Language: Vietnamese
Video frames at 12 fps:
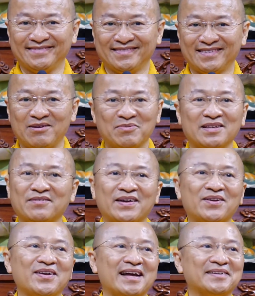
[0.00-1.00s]
không có gì
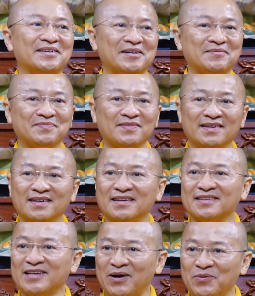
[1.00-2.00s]
phải lo lắng được.
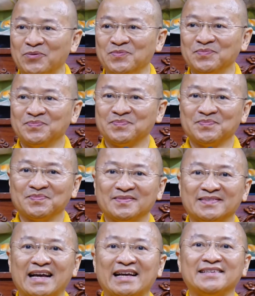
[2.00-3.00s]
Dầu
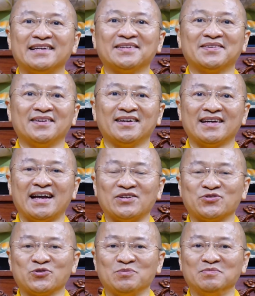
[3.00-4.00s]
ngày chết đó là ngày
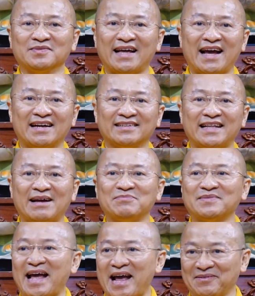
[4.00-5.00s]
trùng tan
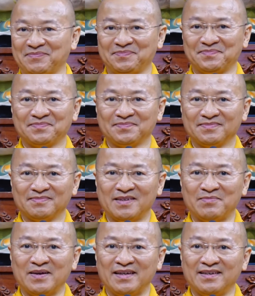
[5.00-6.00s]
tam tan
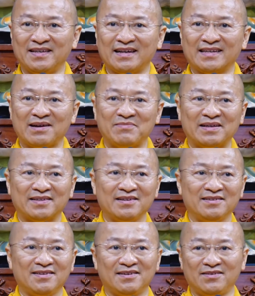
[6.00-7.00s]
mà bị dân gian mê
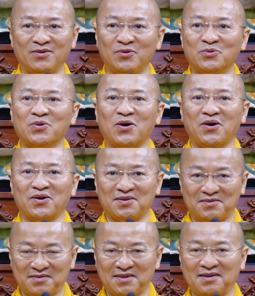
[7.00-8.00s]
tín hù dọa
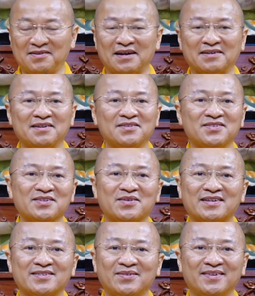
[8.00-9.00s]
là dẫn đến rất nhiều
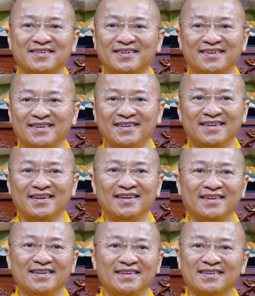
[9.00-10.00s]
cái xấu đi nữa,
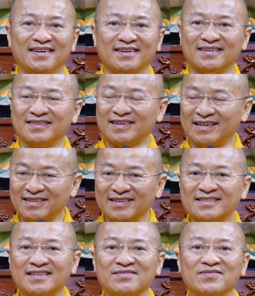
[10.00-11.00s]
thì cảnh giới
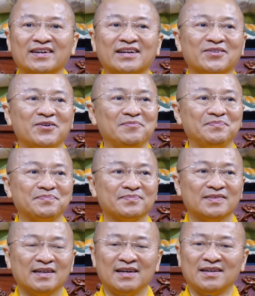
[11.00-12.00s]
tái sanh vẫn là tốt.
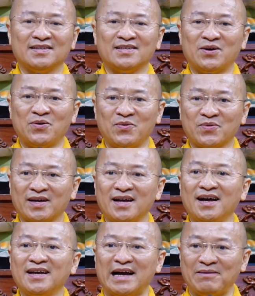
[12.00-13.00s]
Dầu cái
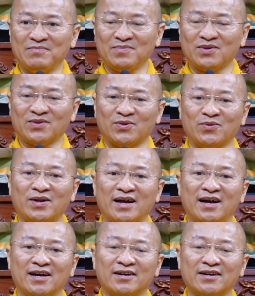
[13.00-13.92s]
hơi ấm có tụ lại ở cái